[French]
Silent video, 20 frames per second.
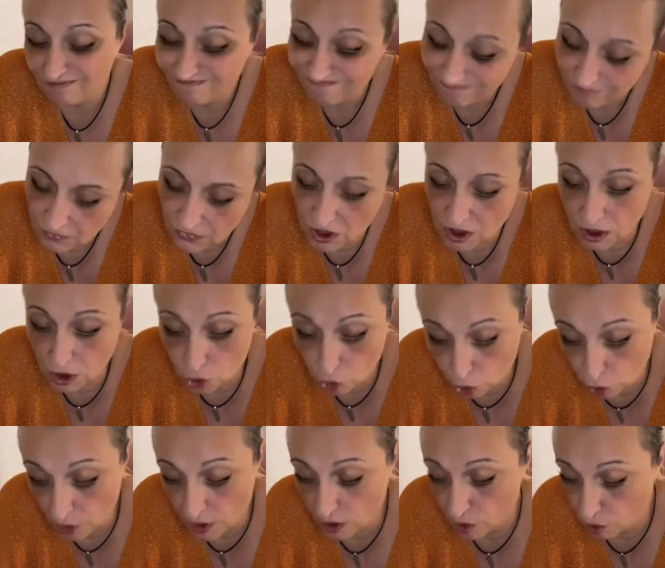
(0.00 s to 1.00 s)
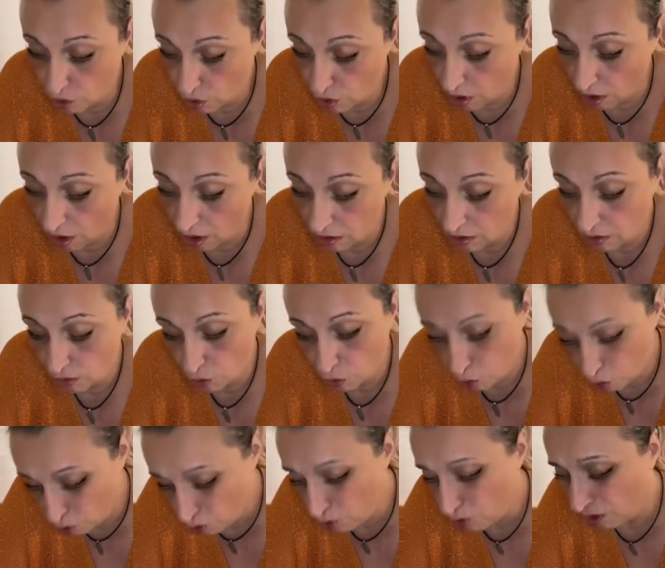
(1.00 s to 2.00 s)
si tu es sûr,
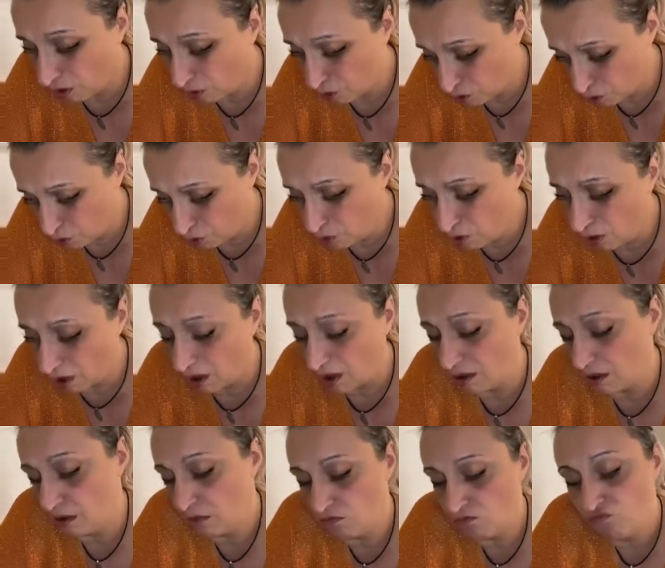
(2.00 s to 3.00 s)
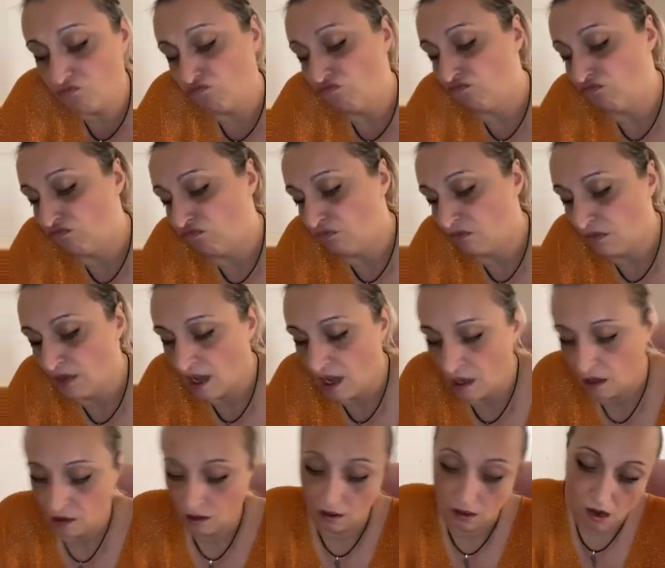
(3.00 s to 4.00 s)
sûr, sûr,
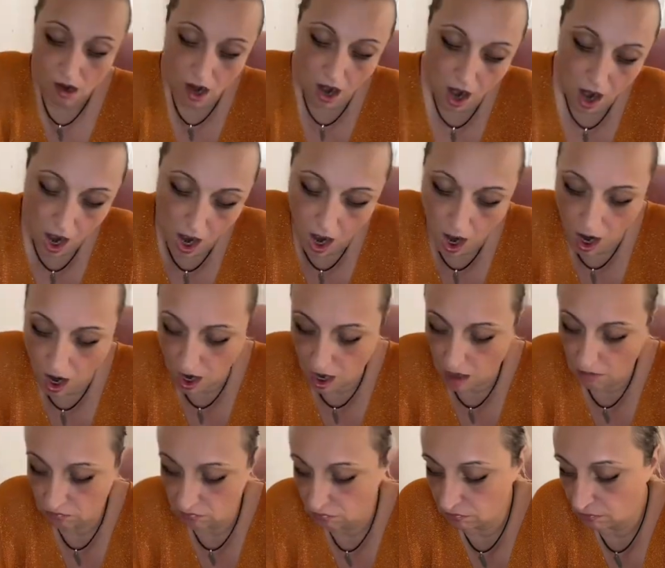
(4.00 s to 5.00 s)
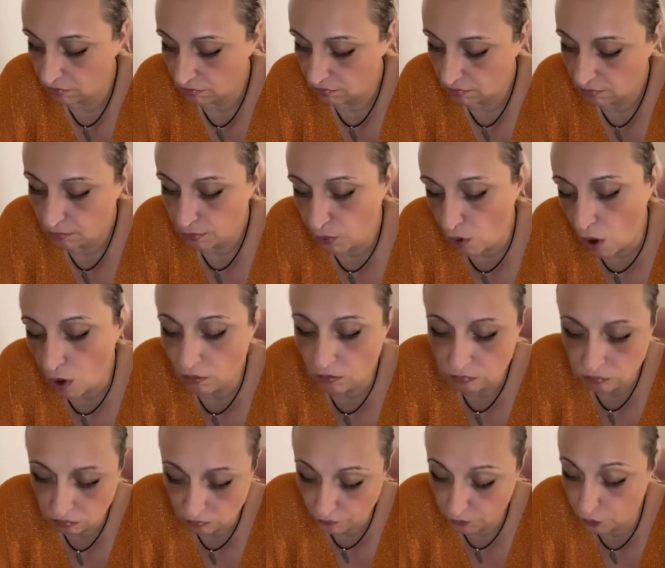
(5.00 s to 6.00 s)
euh, bon,
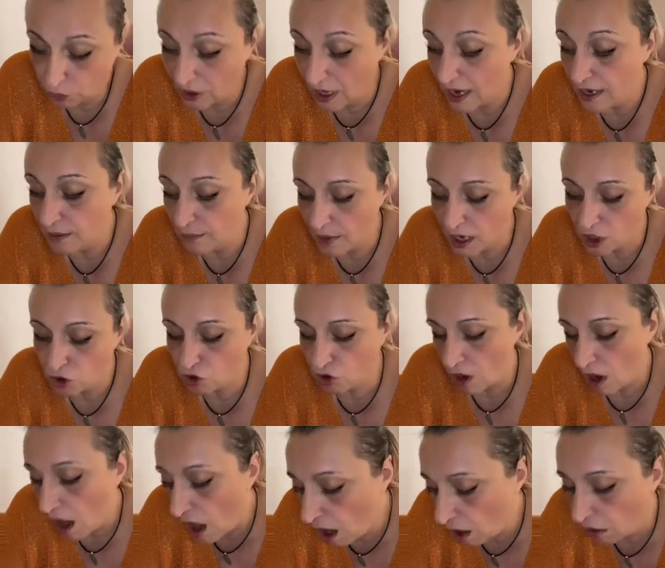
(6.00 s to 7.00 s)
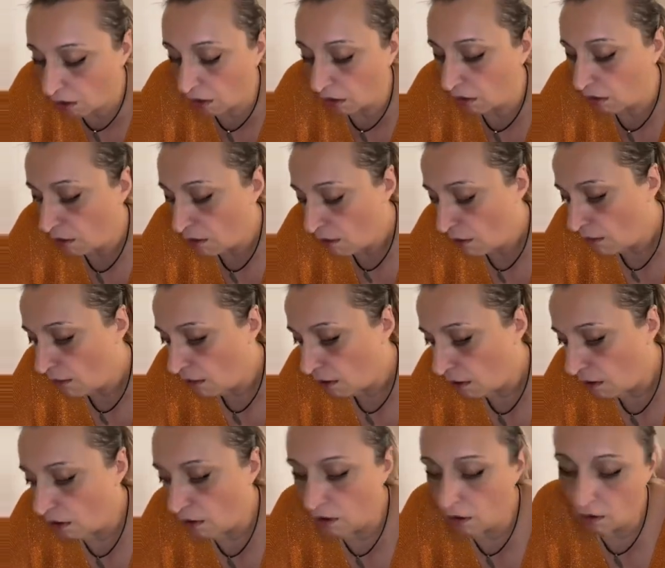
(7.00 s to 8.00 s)
vu qu'elle est majeure,
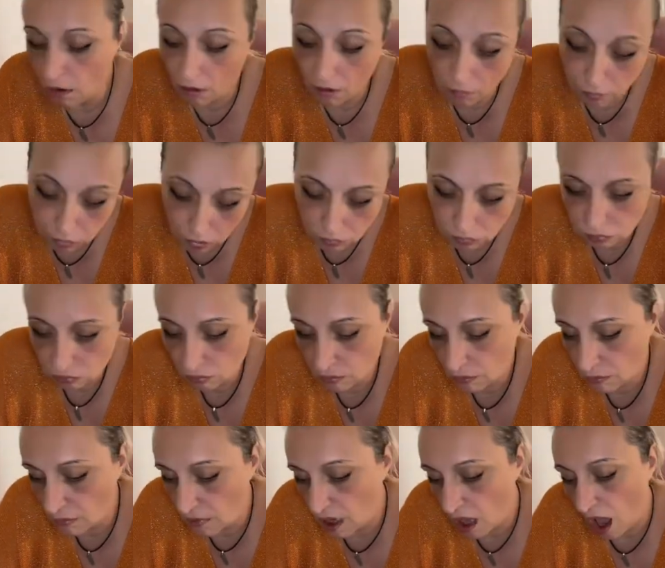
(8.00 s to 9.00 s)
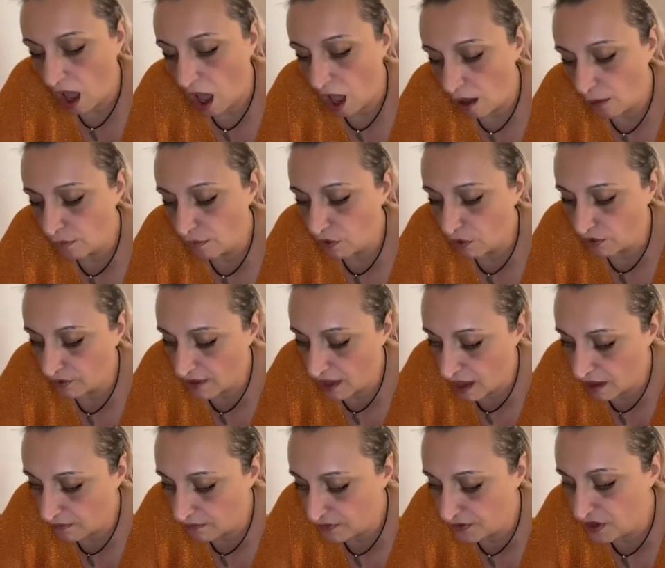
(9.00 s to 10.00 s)
euh, bon, mais à mon
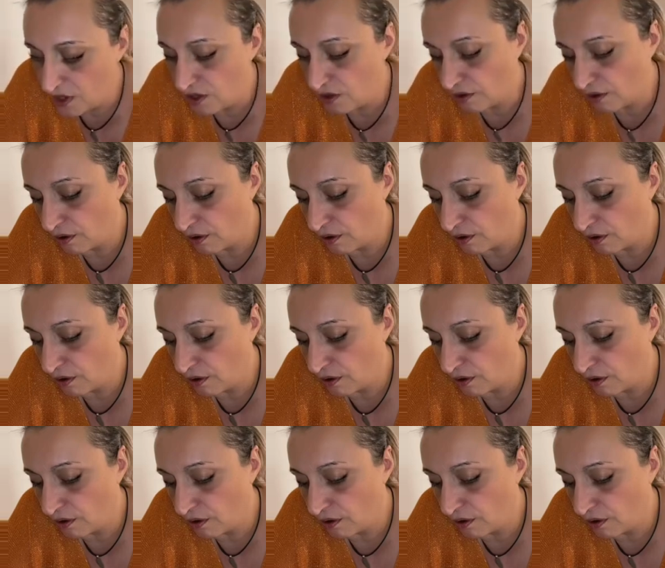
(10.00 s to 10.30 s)
avis,